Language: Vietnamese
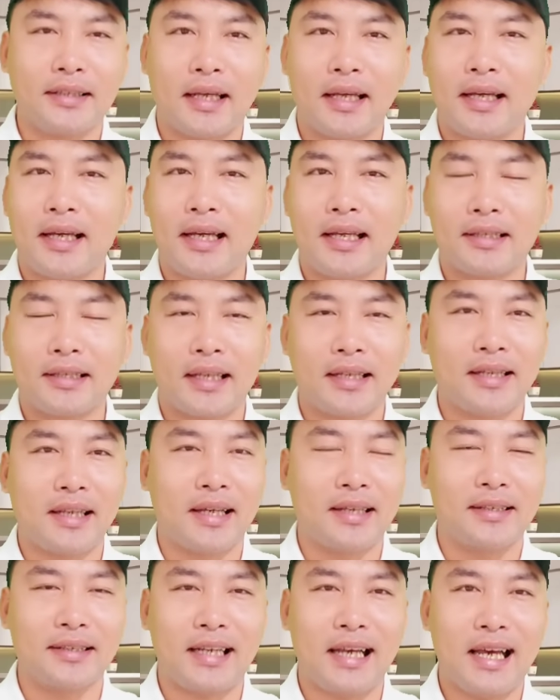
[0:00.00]
à, tình
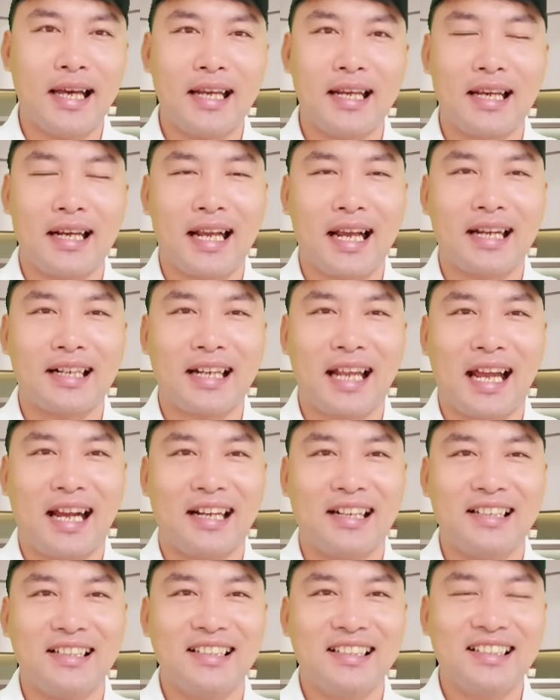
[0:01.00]
hình khá là căng
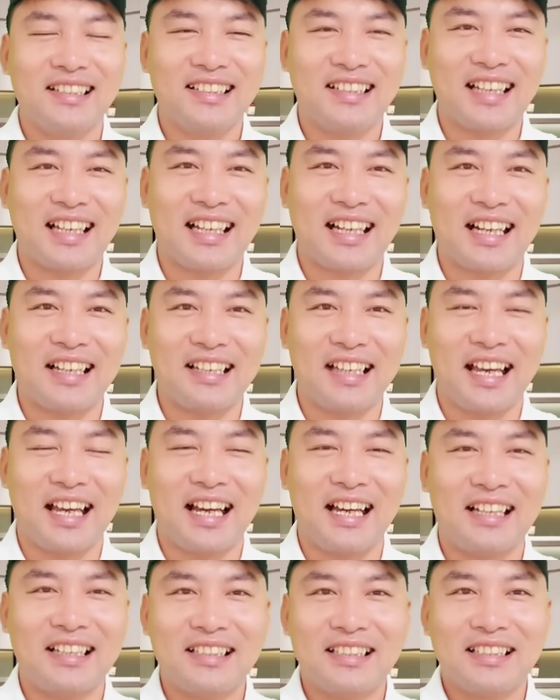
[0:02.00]
thẳng nha cả
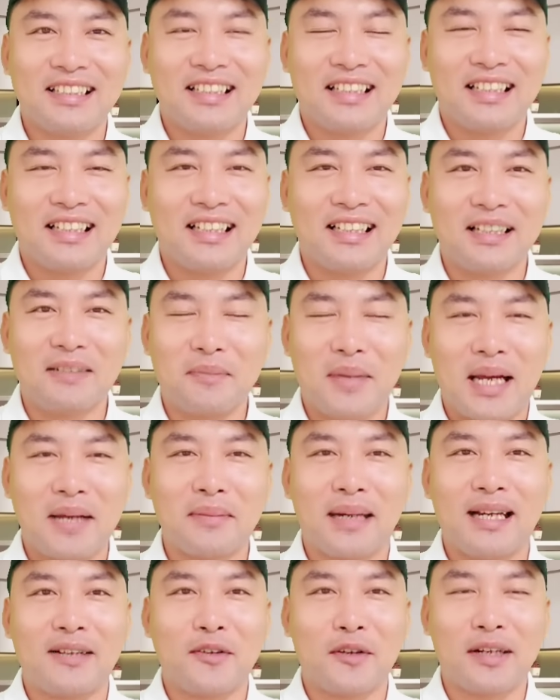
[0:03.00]
nhà à, máy
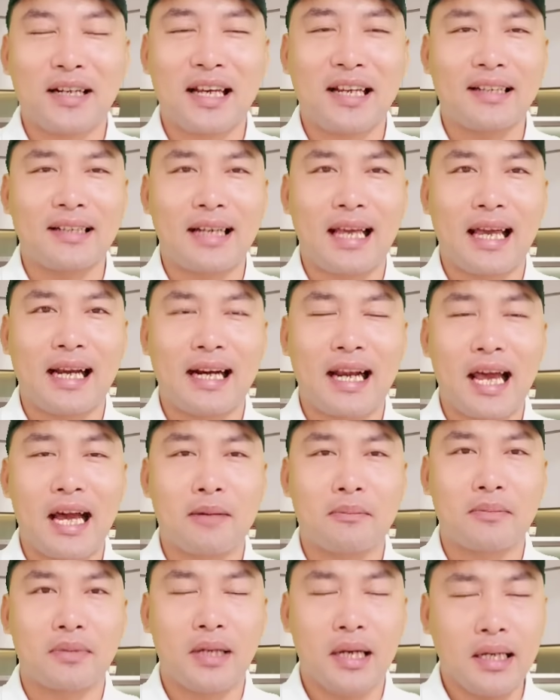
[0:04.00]
bay Hornet đang
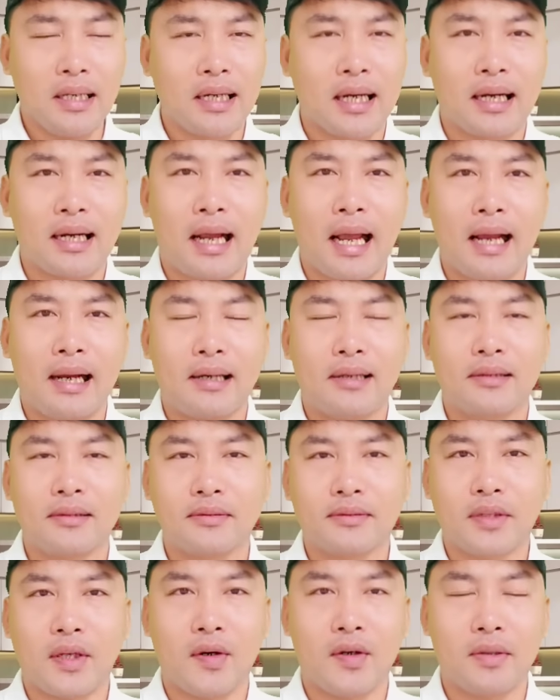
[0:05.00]
làm rất là căng
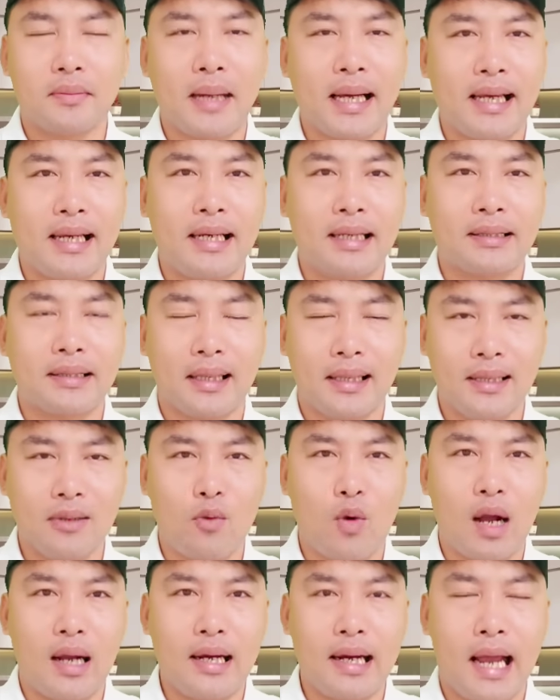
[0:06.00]
đội bay ra tới
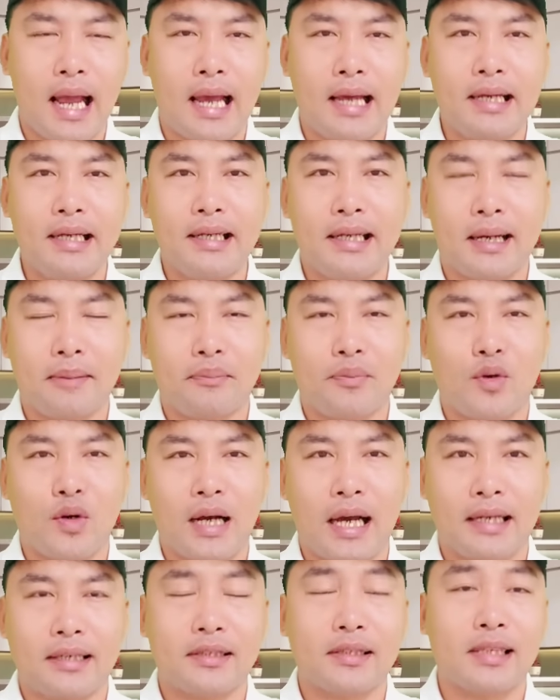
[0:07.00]
Quảng Ngãi gặp
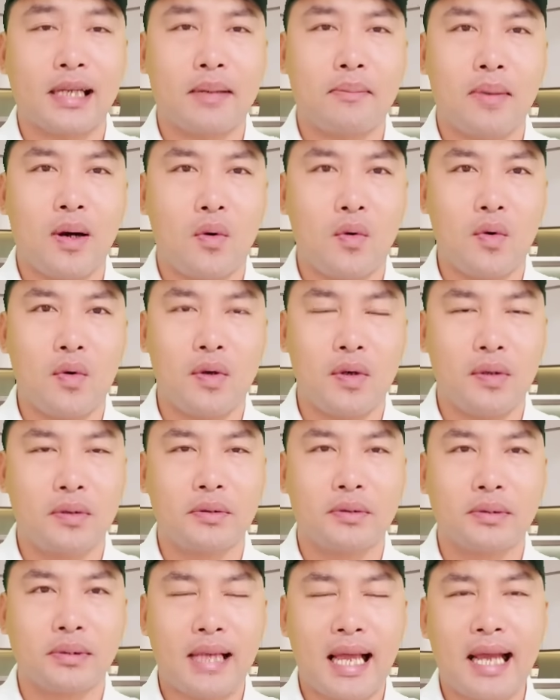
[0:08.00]
con hạnh sờ mâu luôn
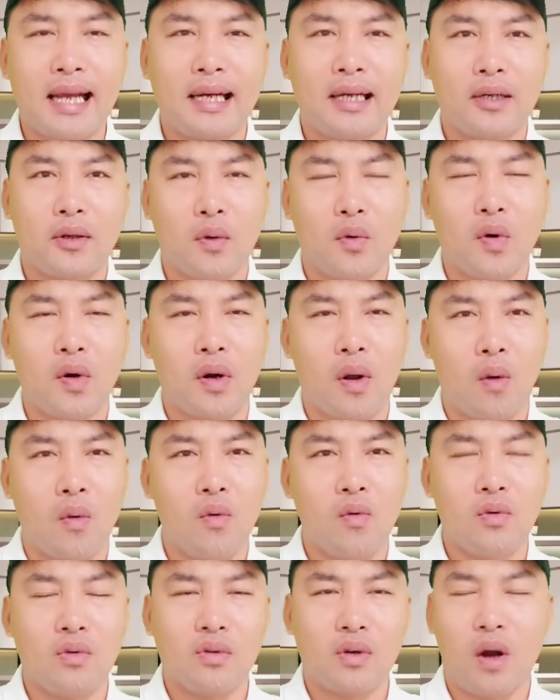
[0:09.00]
ăn thua
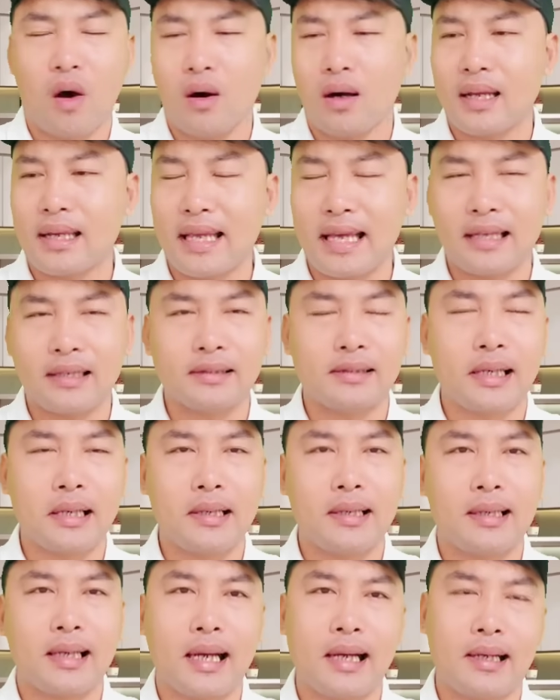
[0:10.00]
đủ đọ nhan
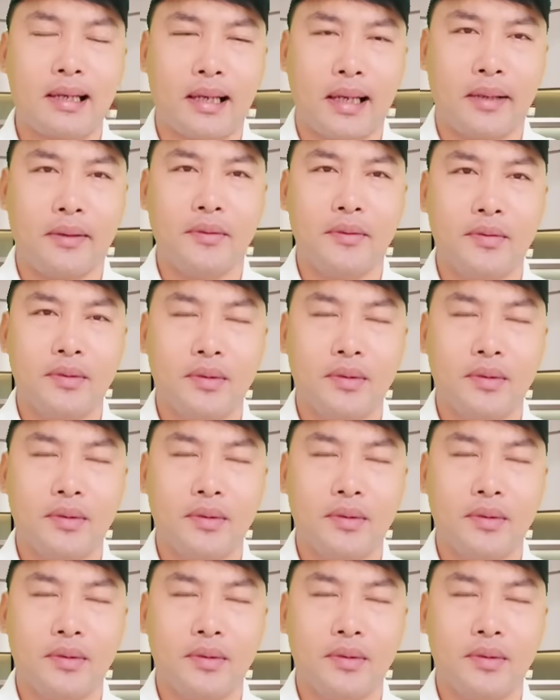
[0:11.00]
sắc các kiểu